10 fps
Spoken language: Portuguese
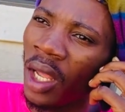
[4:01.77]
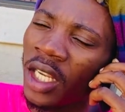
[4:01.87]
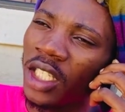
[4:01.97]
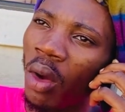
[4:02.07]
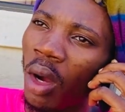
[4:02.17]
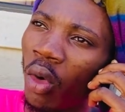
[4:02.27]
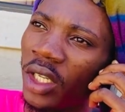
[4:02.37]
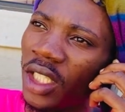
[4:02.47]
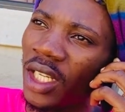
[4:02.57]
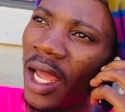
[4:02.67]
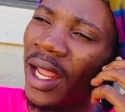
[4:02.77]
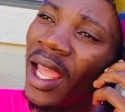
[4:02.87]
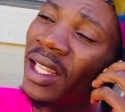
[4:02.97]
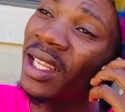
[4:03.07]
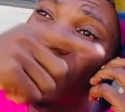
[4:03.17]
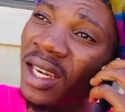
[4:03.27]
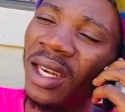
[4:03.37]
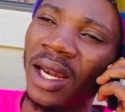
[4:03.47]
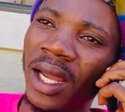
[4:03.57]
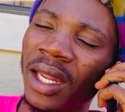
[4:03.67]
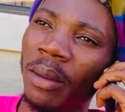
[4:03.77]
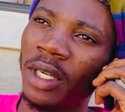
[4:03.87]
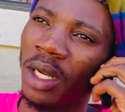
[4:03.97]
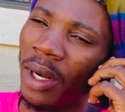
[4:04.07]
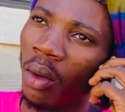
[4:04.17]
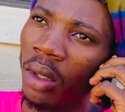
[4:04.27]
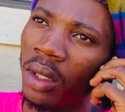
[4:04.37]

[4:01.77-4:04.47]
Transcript: estão a gotejar. E, e menina, não canei mais chapa lá.